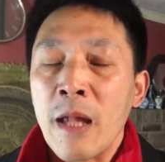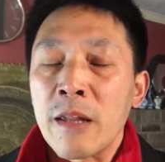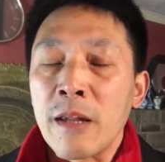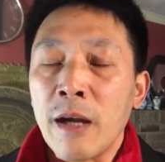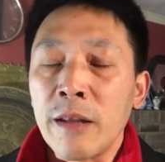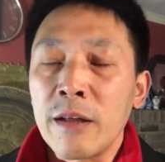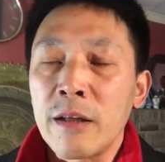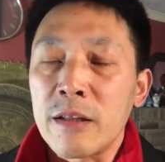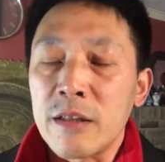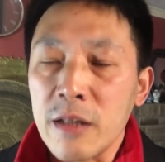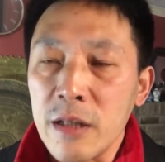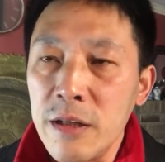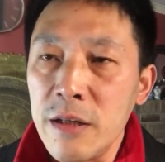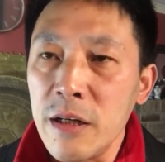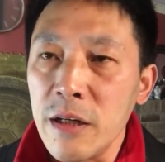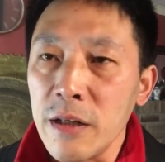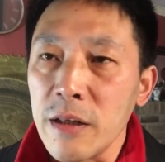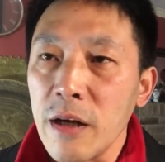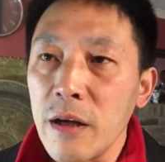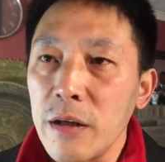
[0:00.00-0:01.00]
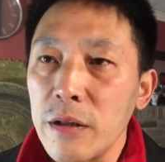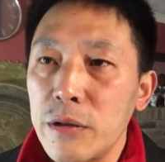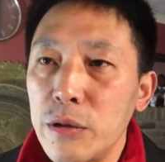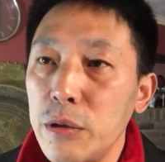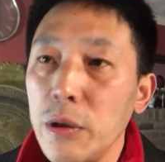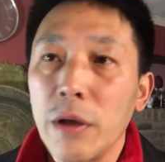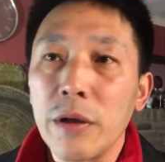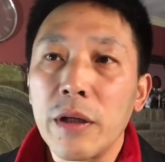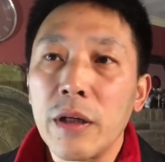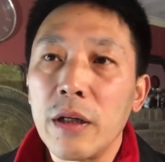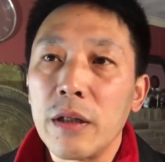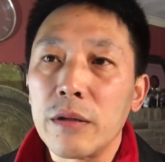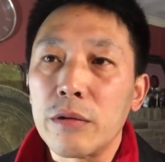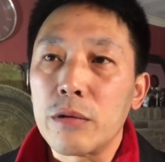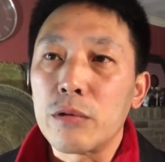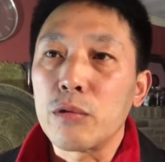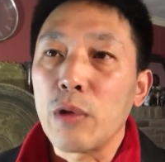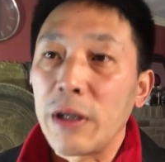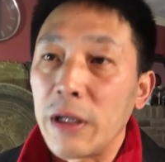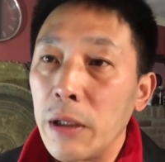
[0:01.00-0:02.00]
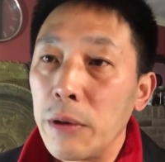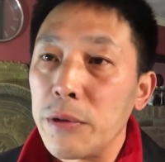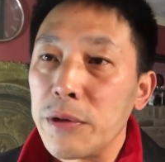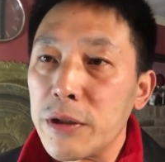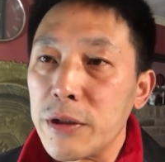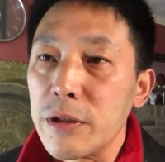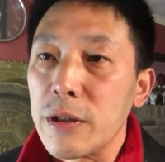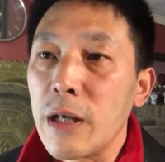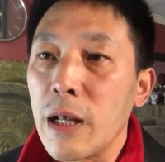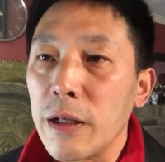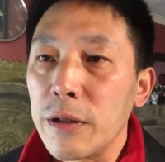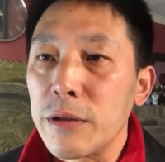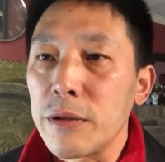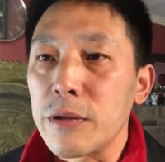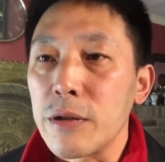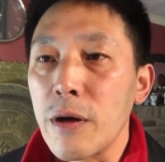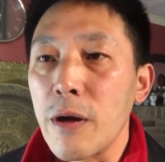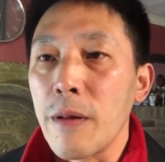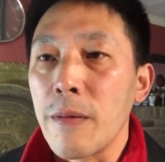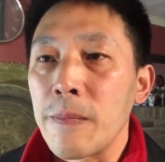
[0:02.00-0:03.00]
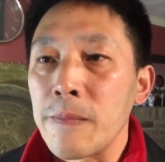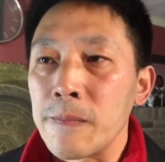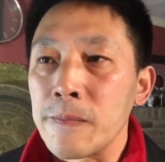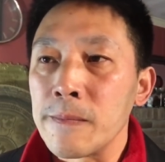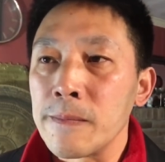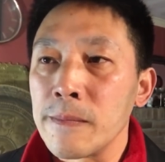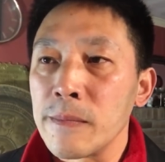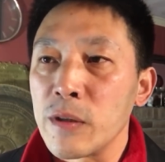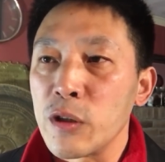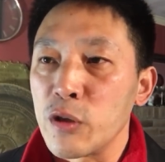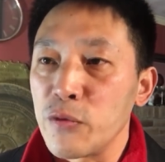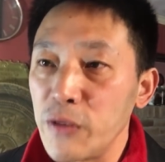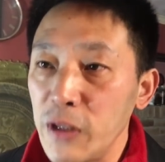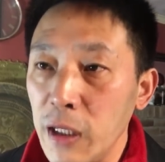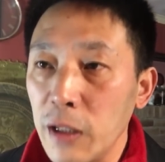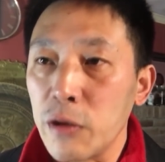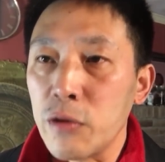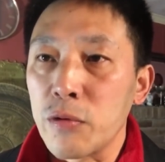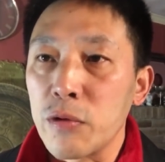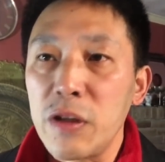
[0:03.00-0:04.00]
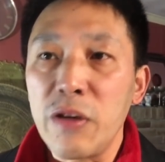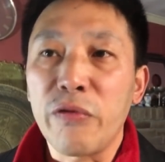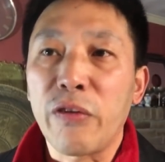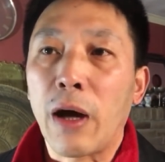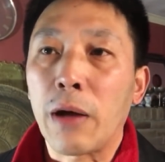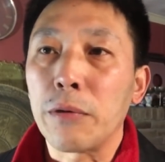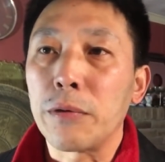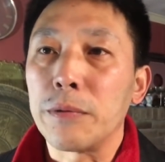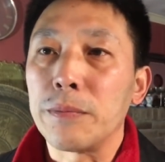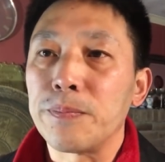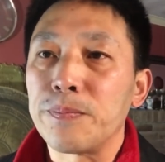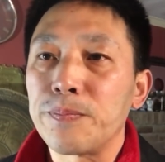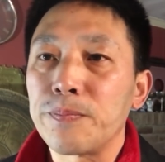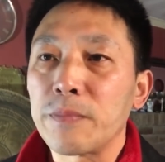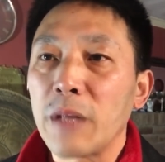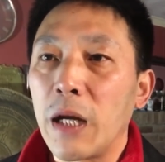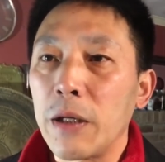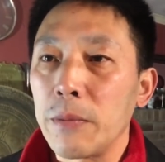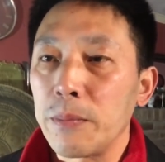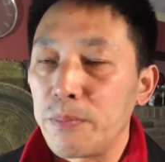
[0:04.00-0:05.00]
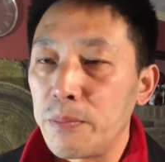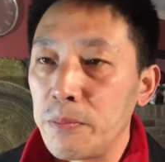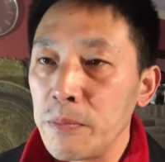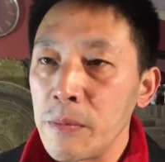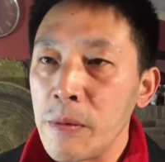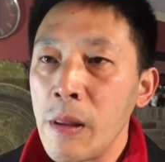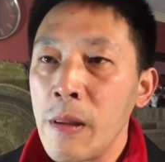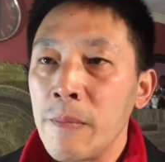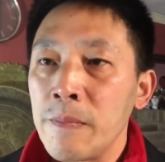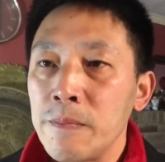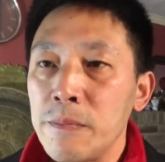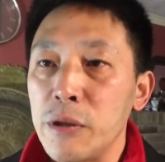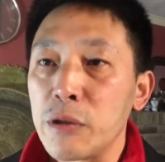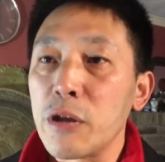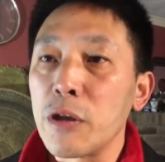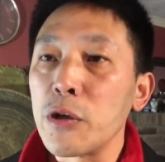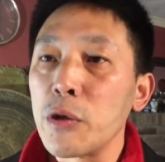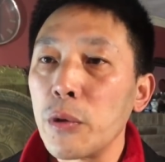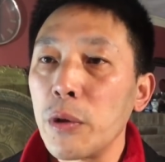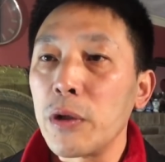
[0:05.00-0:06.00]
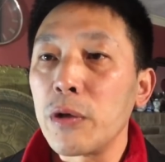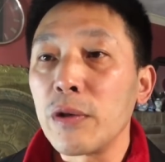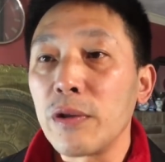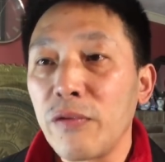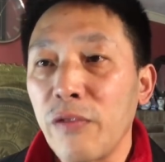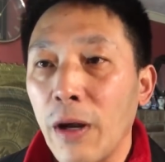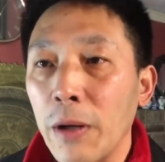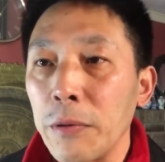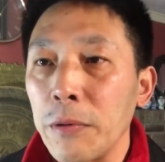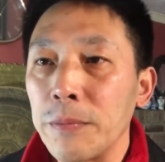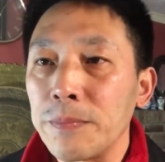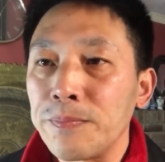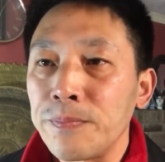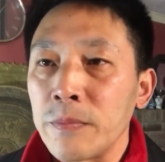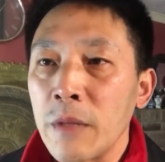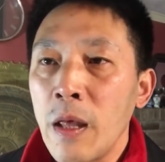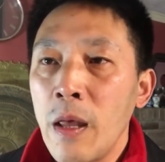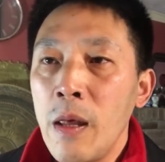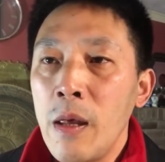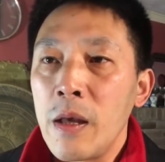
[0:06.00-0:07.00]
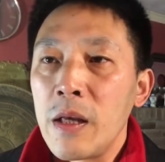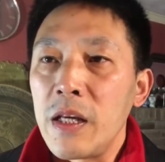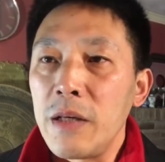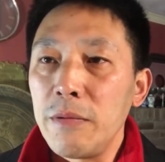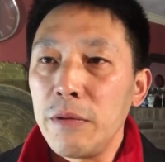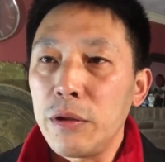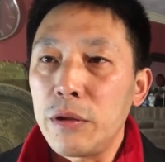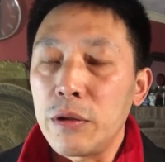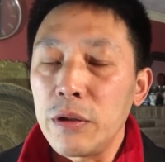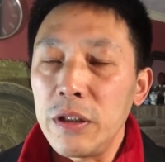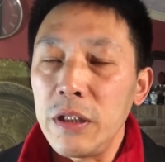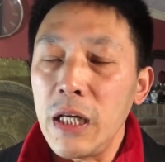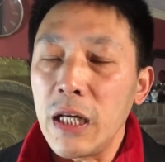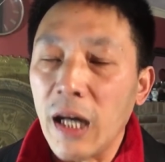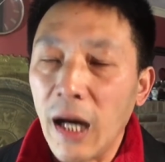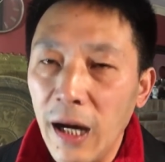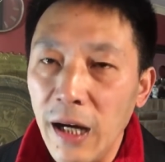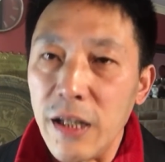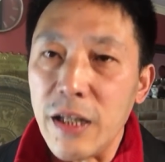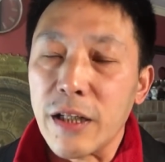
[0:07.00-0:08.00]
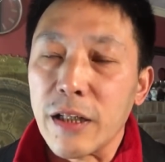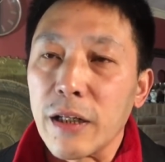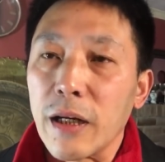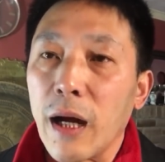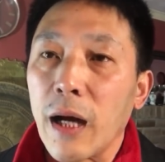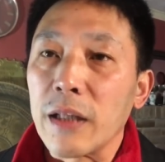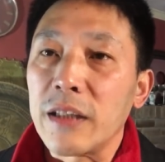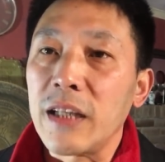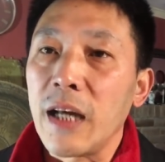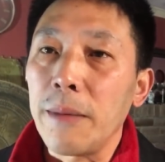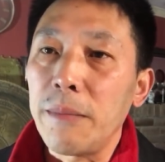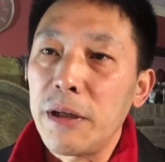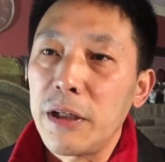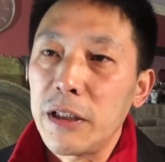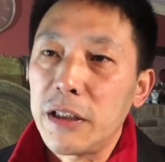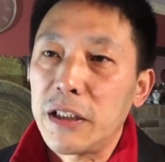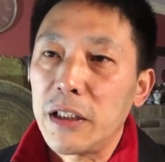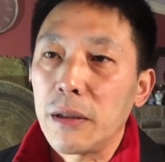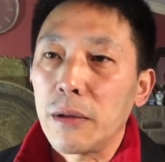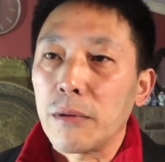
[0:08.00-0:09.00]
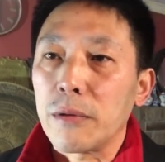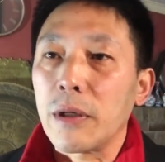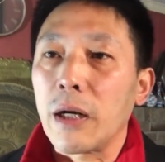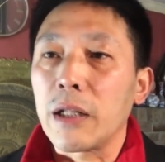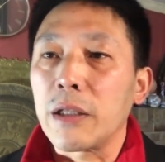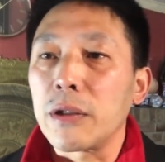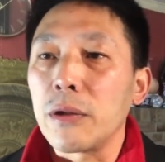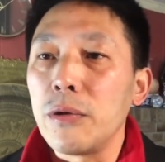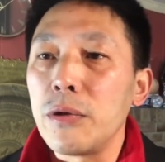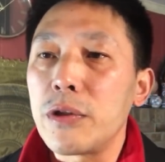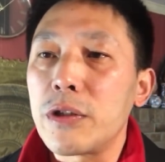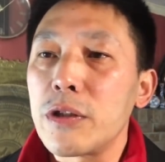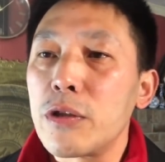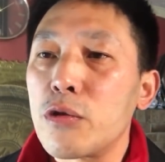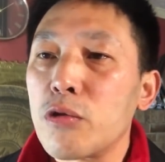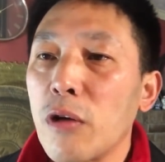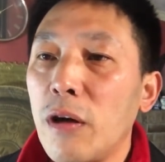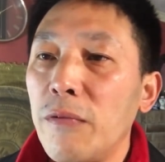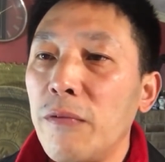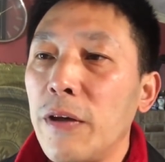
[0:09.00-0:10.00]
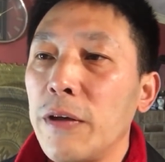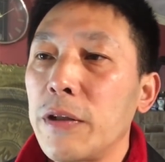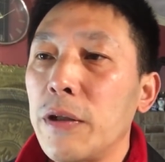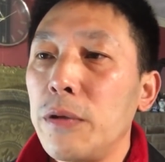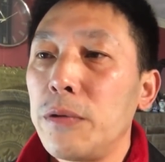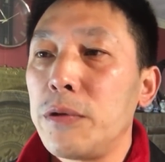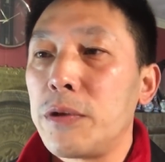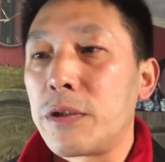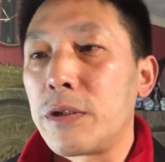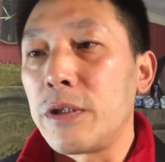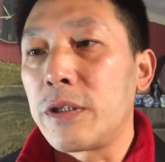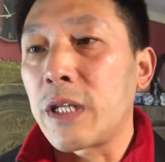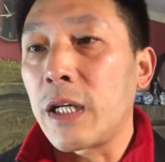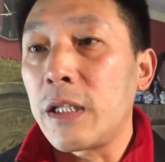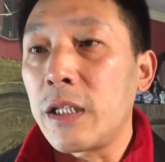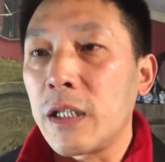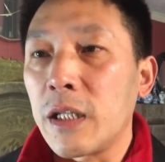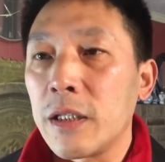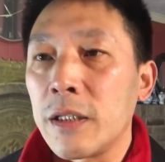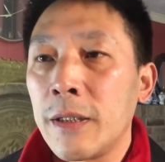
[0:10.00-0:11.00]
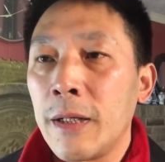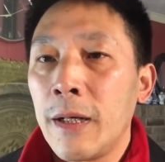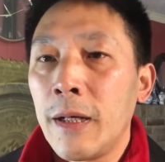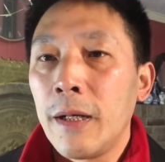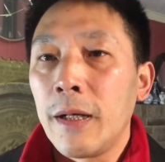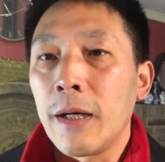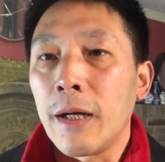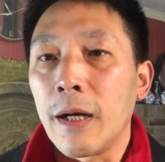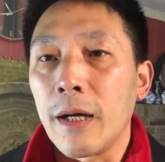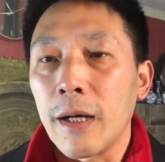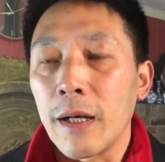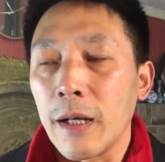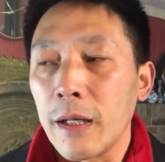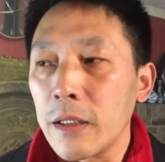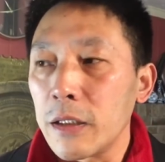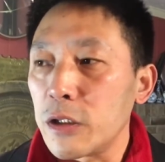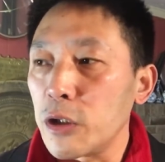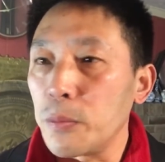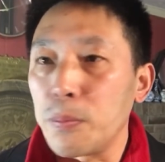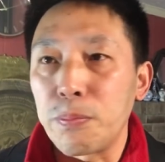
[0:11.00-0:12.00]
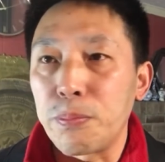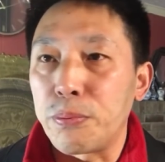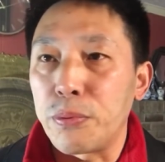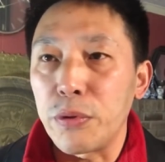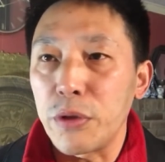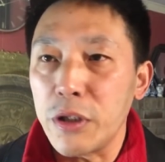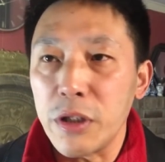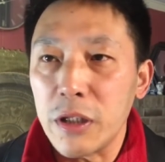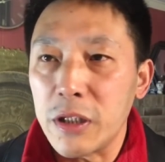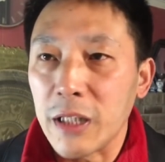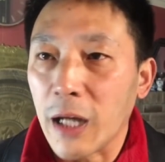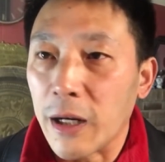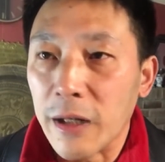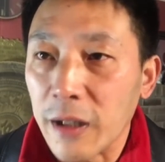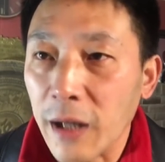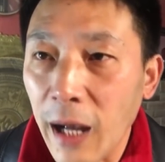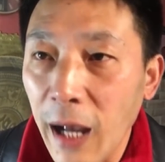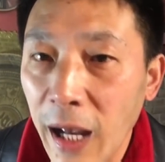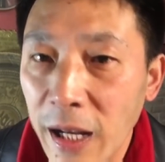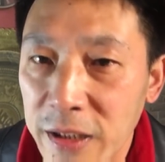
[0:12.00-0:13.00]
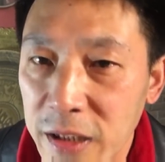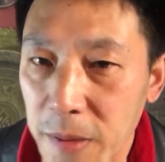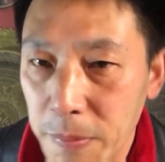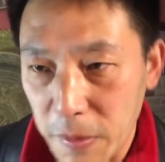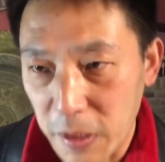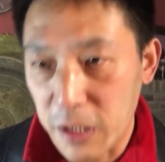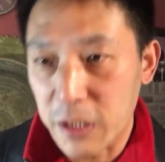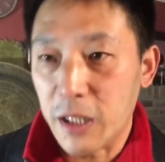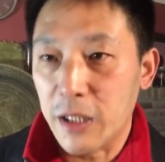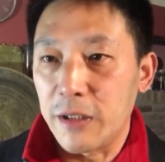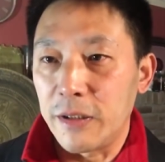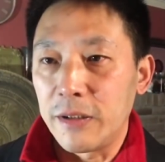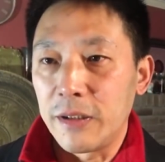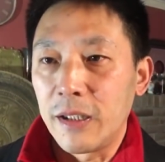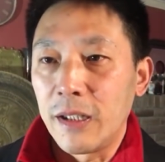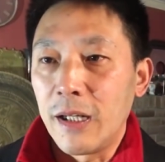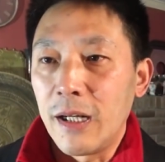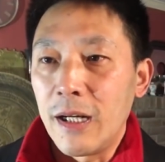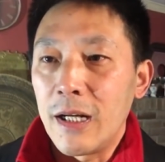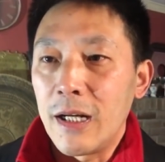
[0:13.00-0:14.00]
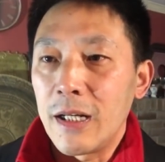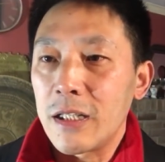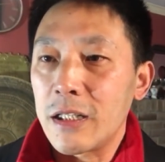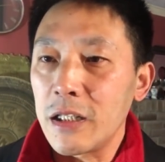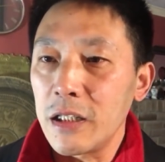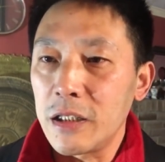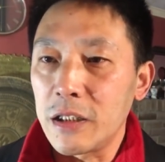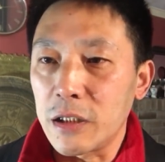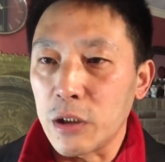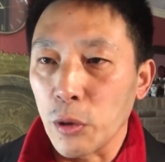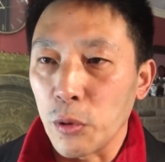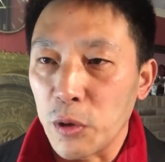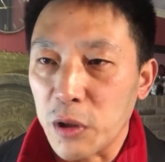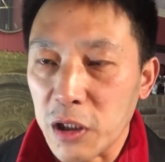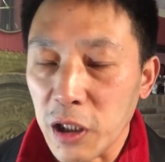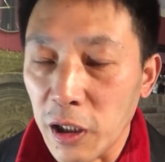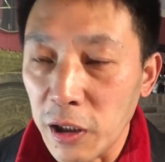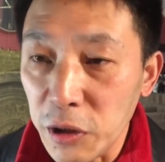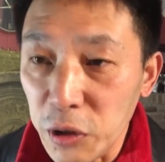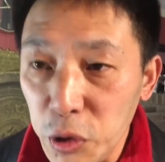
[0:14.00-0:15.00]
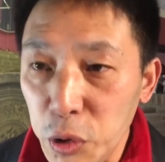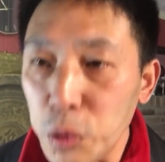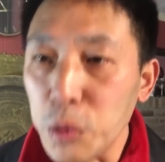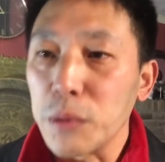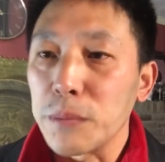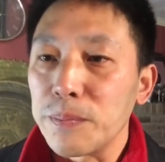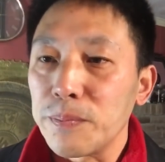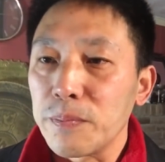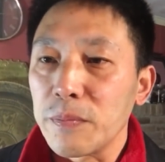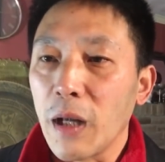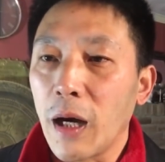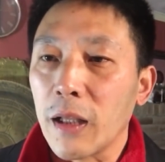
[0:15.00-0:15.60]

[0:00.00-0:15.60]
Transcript: 他的真正的需要一个专业律师呢，就是说嗯非常熟悉法律啊，比如说纽约州的法律，因为一开始啊前面这几轮啊都是双方的律师在这个呃就不是讲这个案子本身，是走程序。